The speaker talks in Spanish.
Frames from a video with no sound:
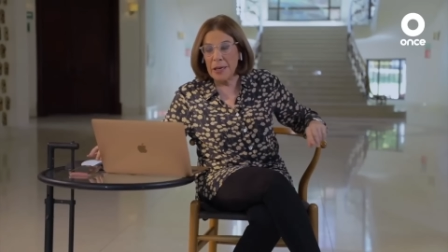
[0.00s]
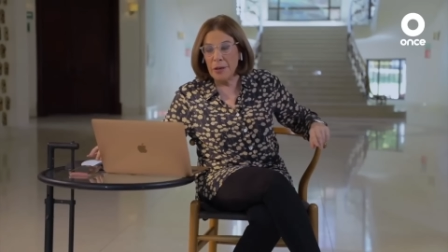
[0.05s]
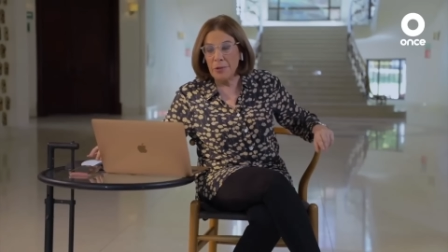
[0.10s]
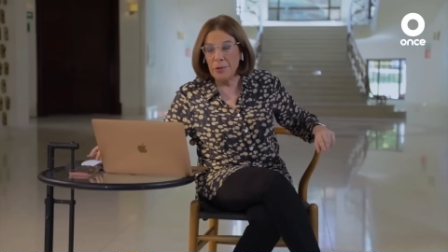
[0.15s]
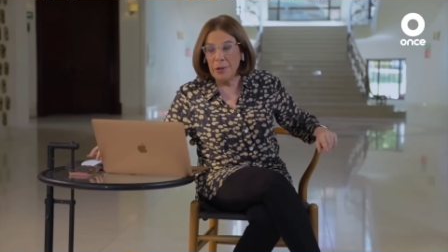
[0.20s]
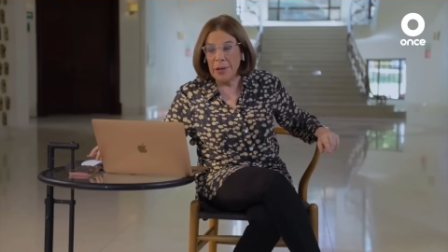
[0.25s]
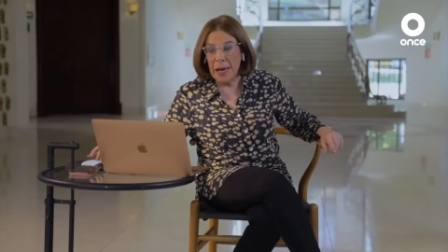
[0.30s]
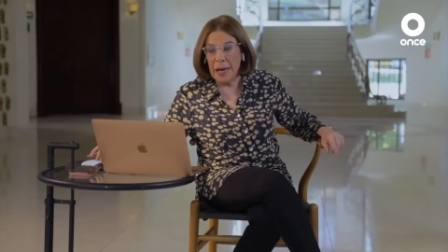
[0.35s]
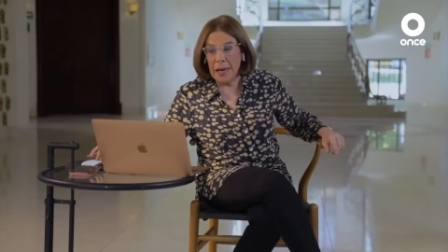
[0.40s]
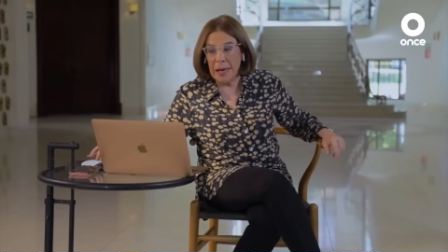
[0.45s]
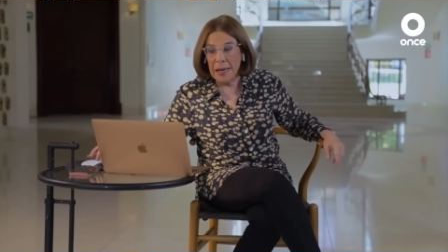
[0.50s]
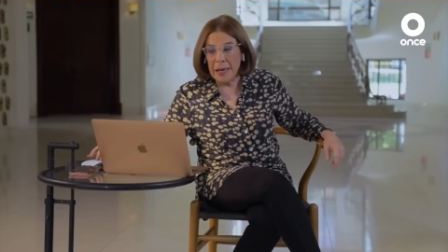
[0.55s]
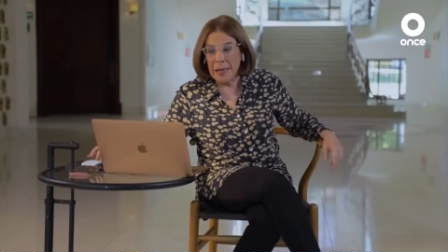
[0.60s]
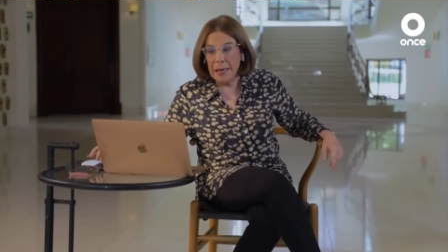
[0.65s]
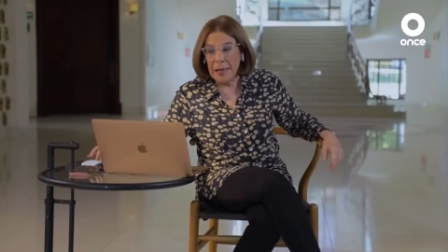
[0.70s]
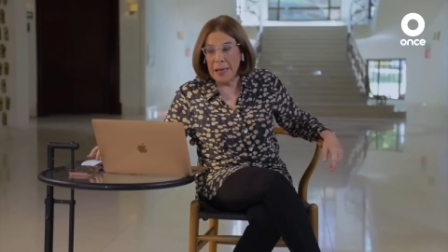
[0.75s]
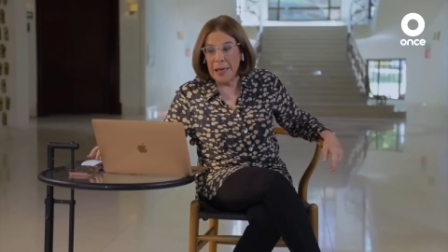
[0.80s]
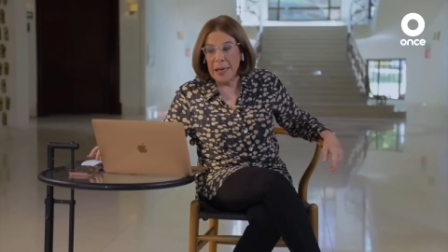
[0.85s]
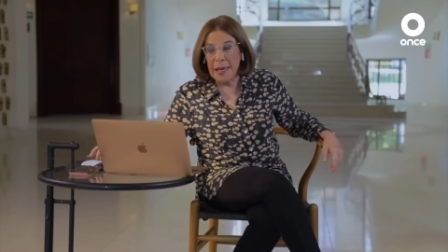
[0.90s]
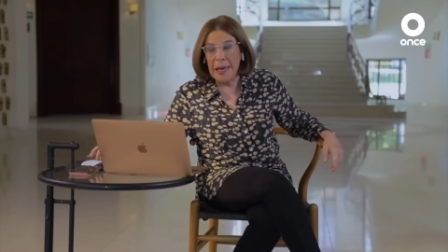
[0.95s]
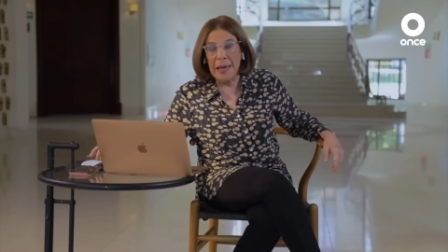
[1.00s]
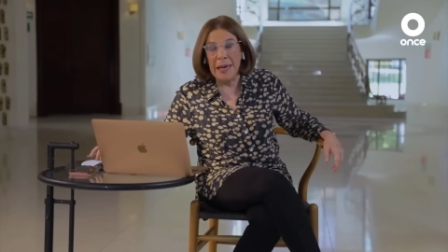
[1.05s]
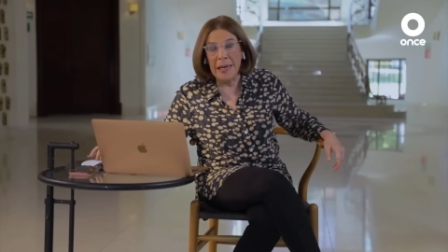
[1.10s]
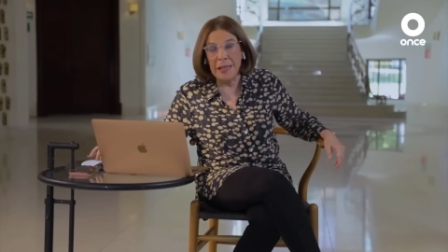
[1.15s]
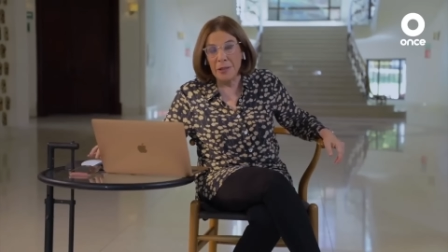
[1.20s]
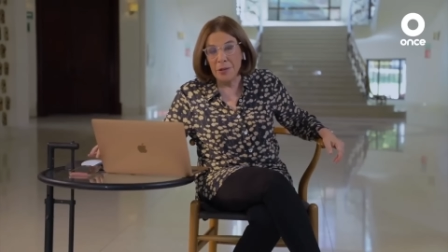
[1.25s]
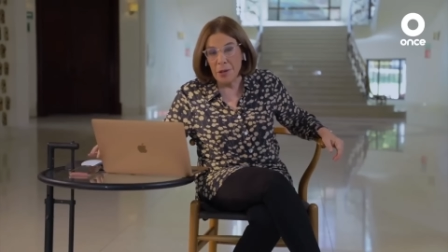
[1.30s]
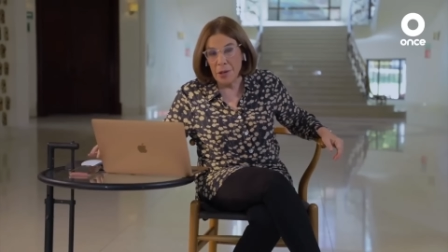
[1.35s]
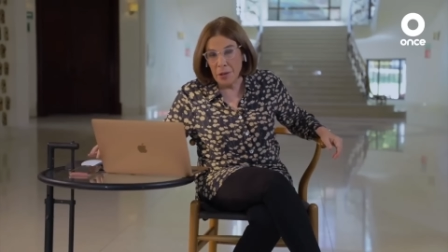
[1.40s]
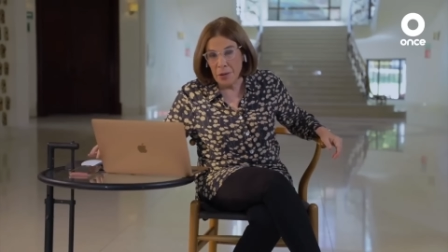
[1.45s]
Luna en la
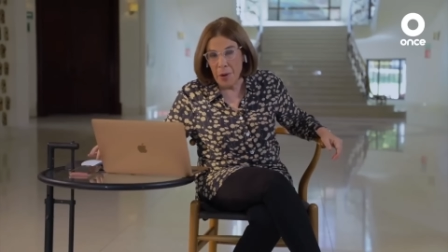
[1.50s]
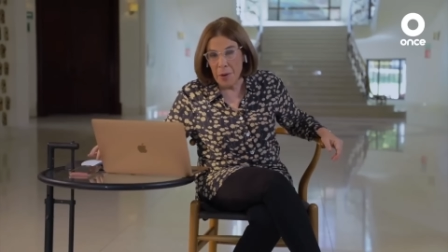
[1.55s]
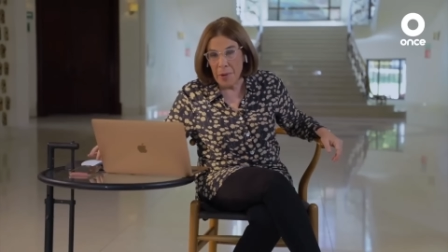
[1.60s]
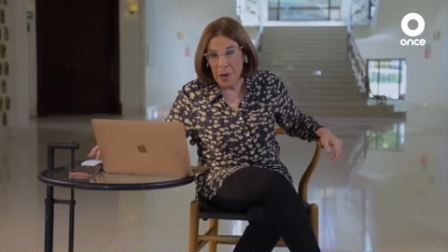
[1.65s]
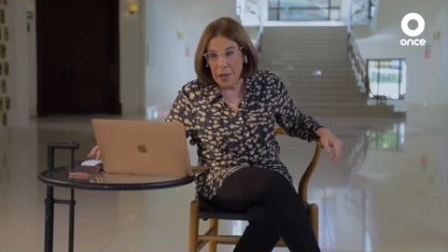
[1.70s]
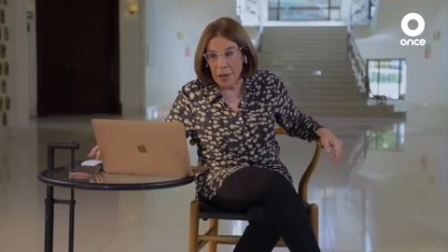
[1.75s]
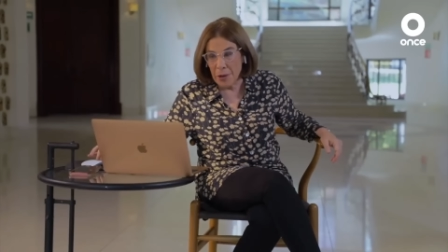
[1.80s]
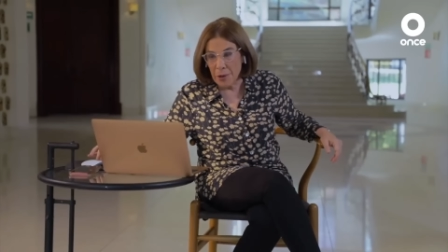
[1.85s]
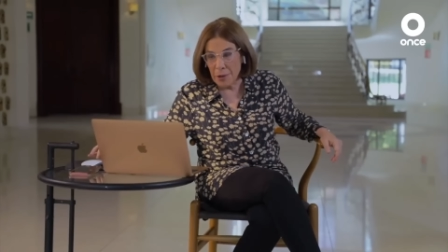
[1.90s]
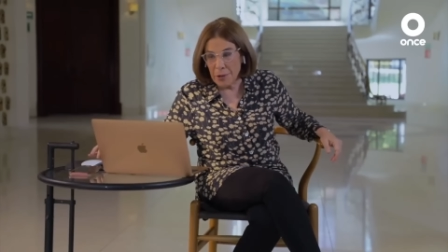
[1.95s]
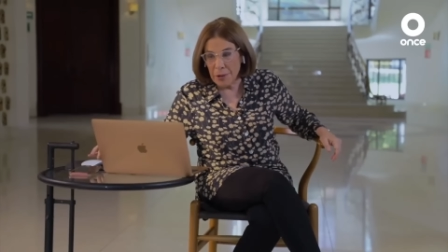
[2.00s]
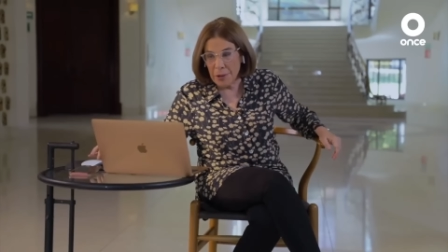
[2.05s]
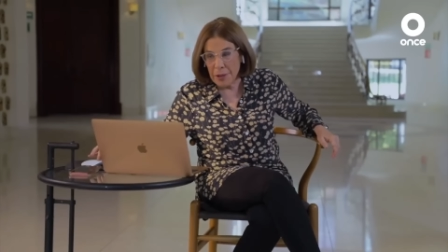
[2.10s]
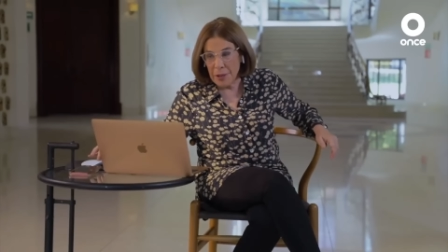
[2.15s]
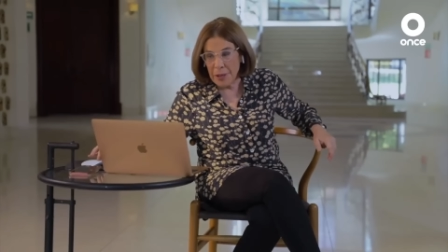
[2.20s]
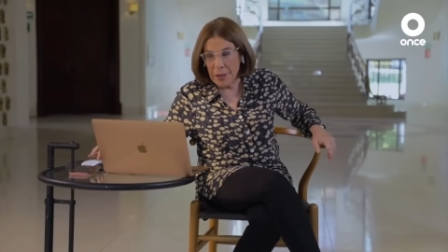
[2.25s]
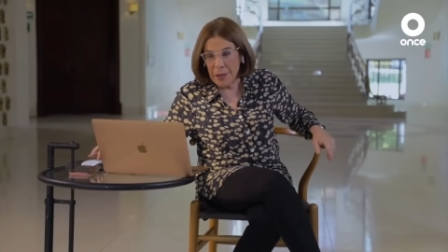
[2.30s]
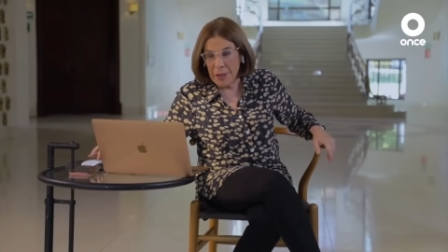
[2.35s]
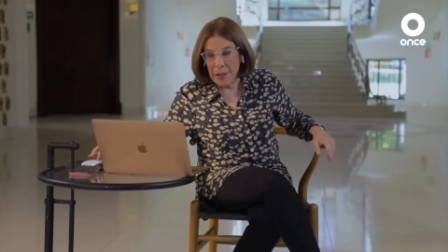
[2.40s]
ciudad de Nueva York